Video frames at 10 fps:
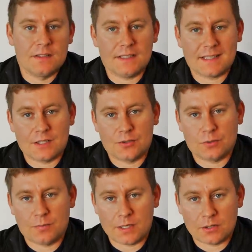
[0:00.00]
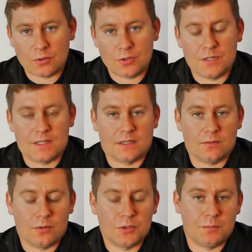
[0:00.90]
niezależnie od prędkości.
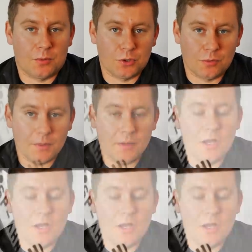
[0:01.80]
Zatem w locie poziomym